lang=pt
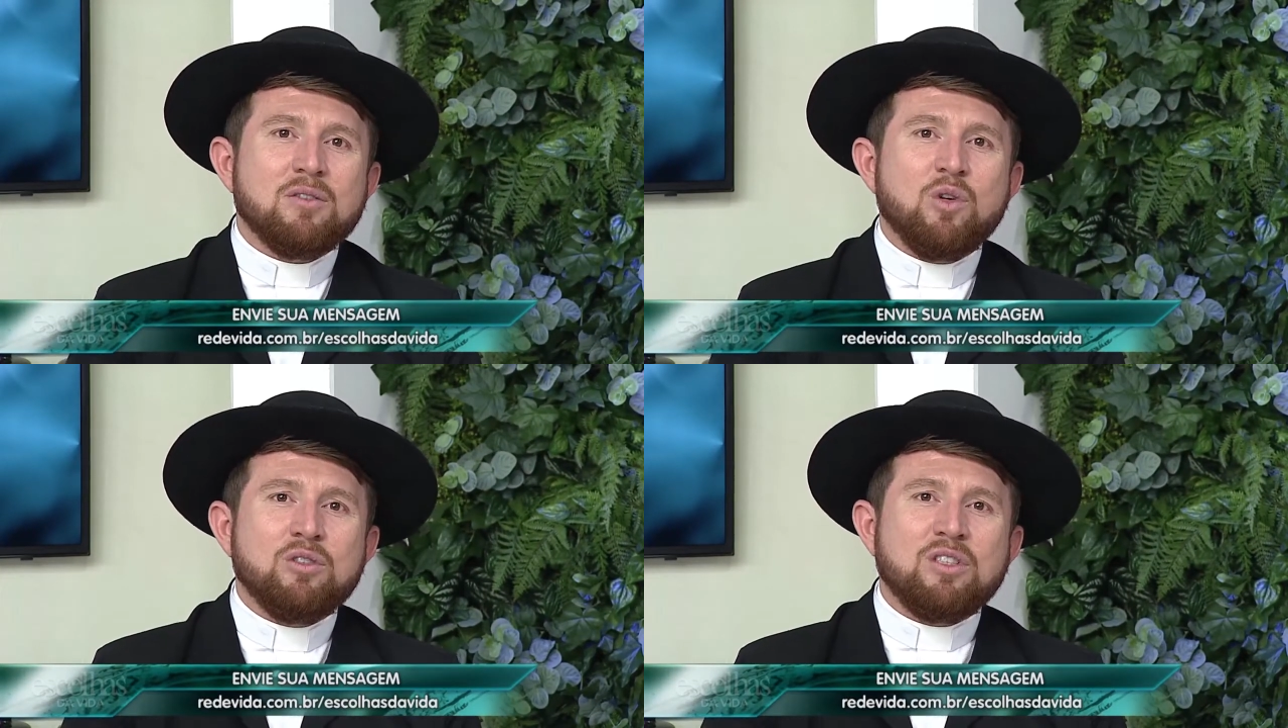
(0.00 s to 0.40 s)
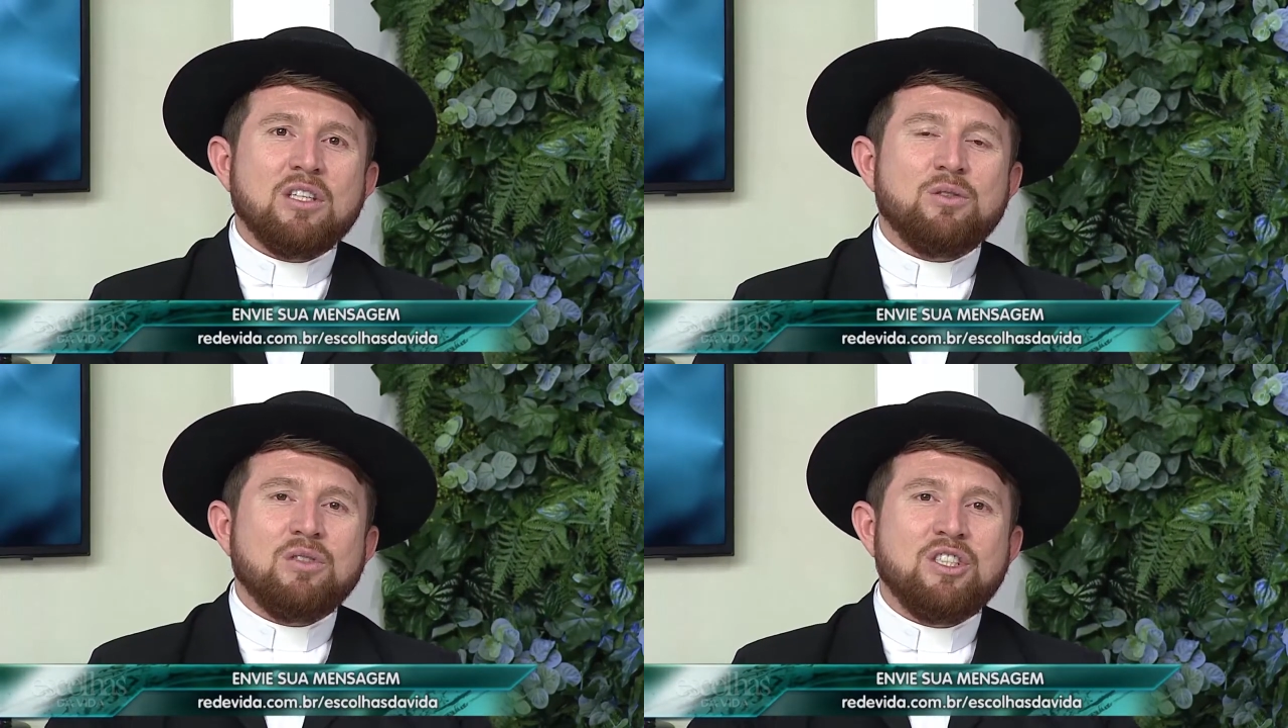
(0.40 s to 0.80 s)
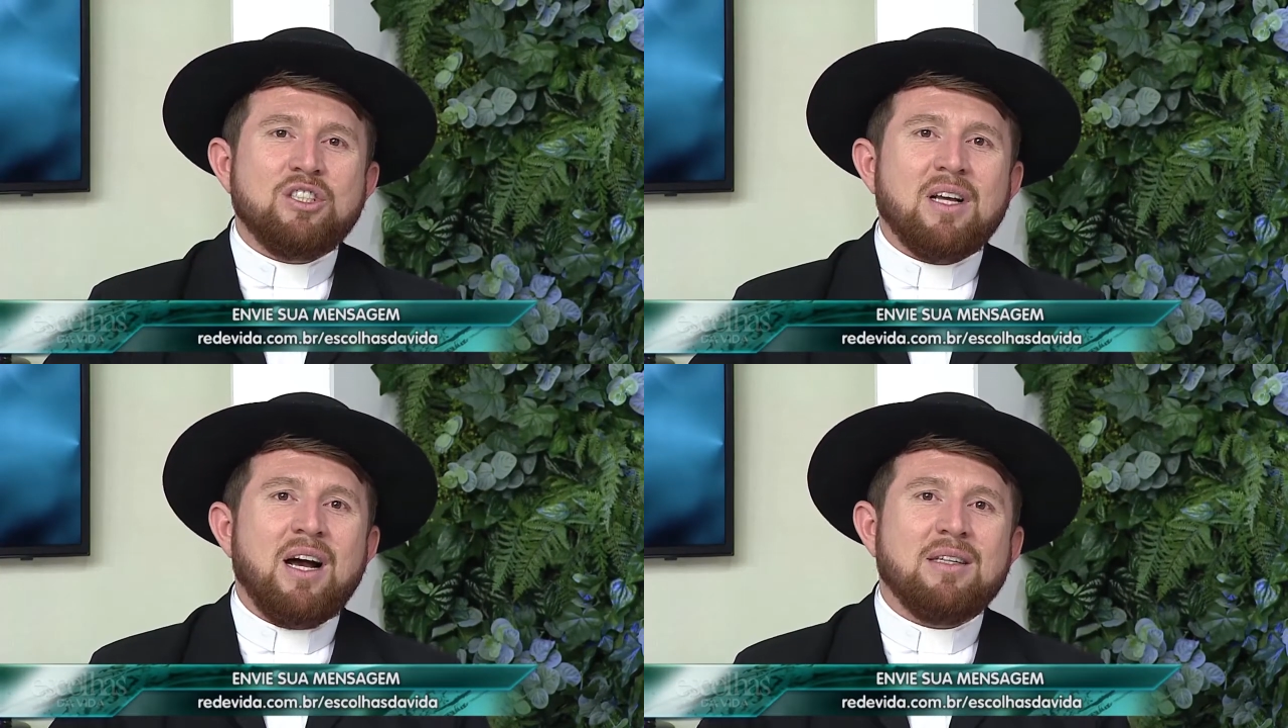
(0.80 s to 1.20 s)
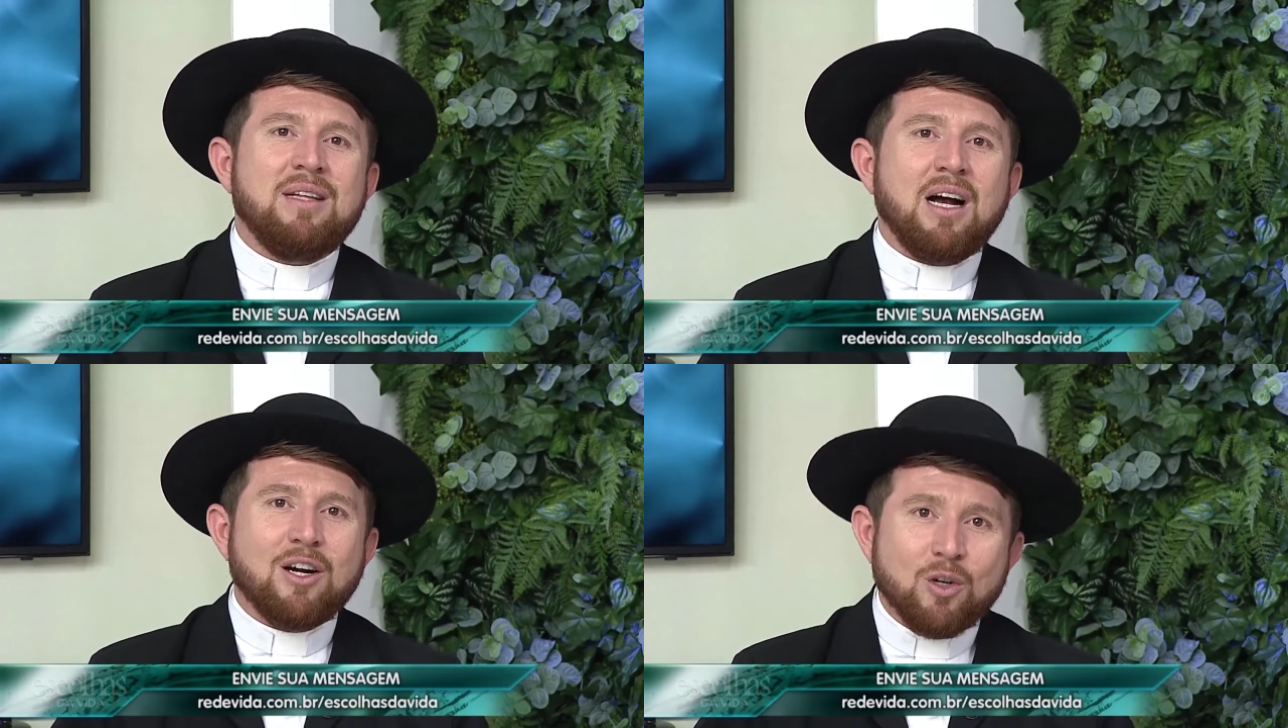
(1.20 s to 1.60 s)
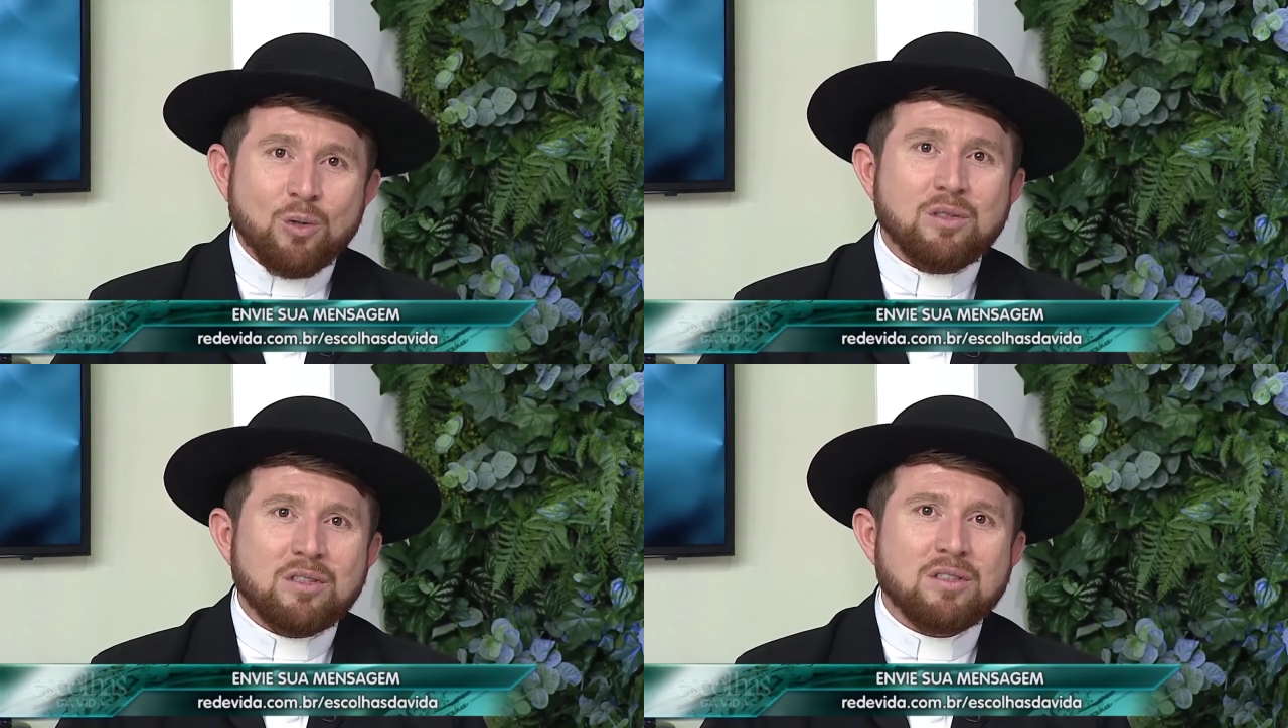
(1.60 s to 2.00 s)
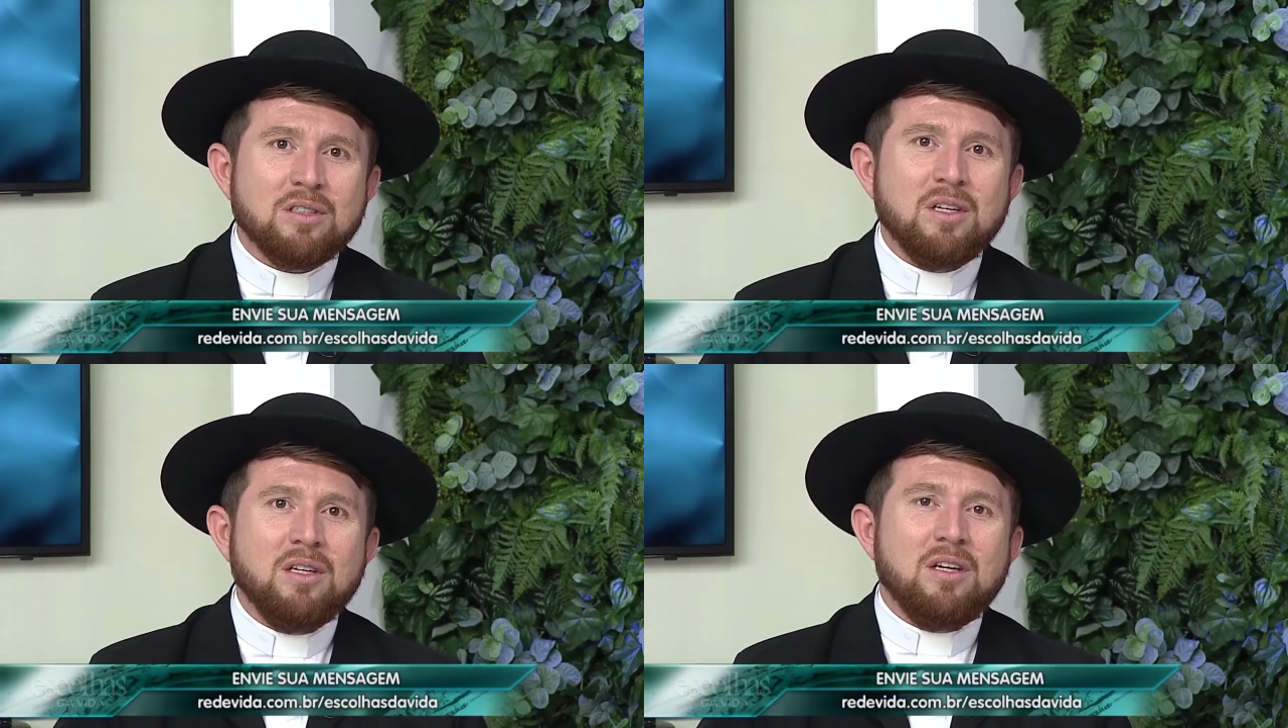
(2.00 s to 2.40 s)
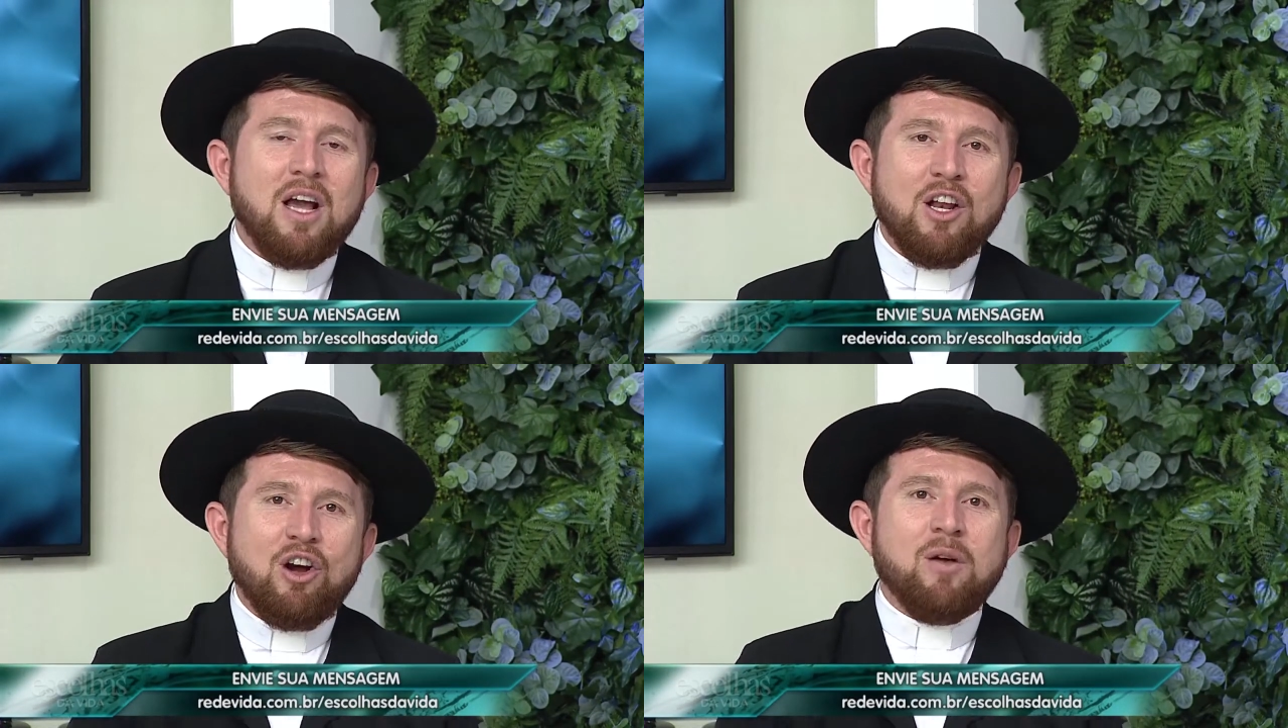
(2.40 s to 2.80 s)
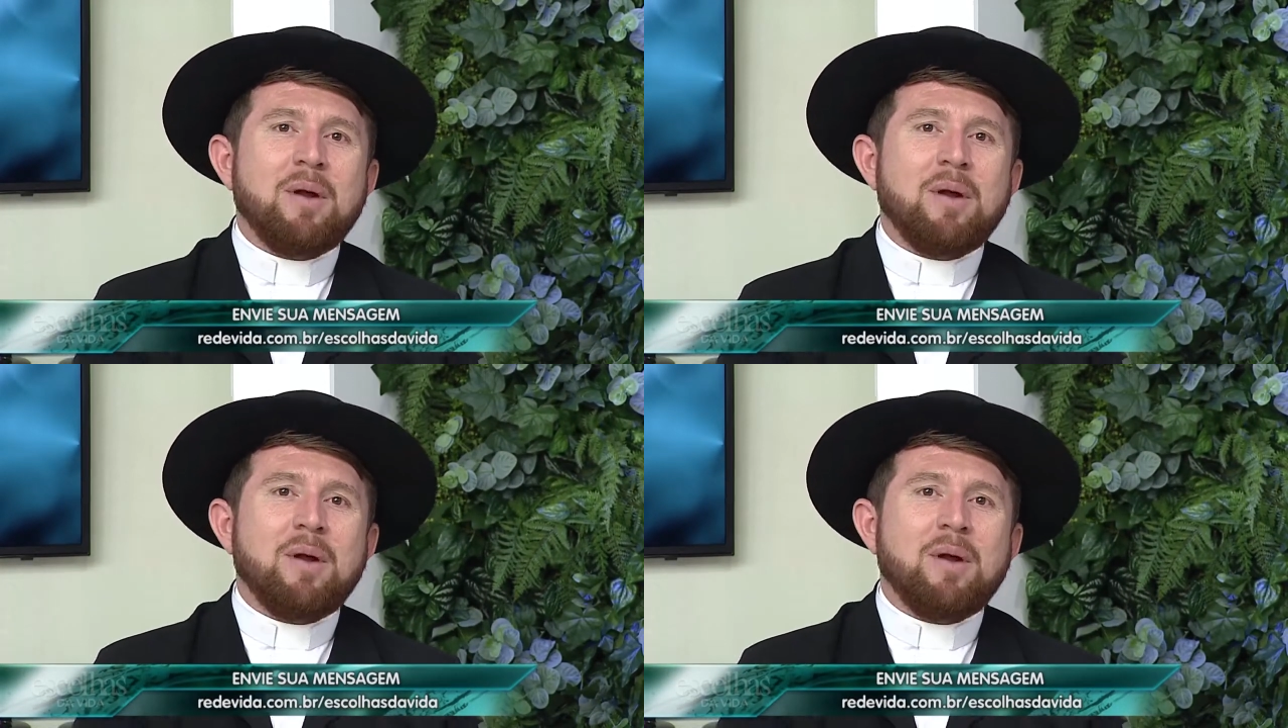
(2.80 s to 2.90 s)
quando Jesus está na cruz, ele olha